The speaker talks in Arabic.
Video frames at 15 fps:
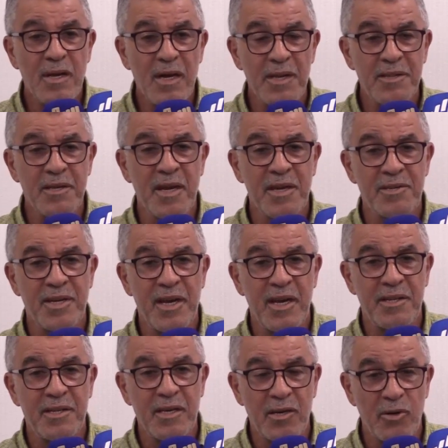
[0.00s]
هاد الناس كاع
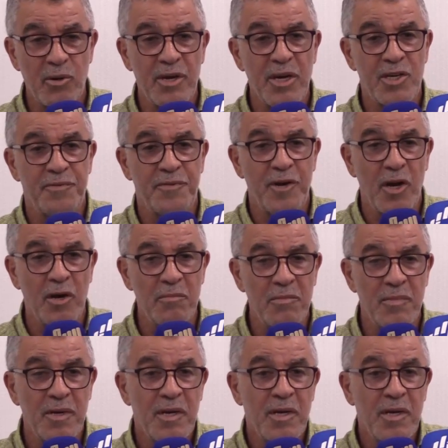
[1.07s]
يتيك رحنا شفناهم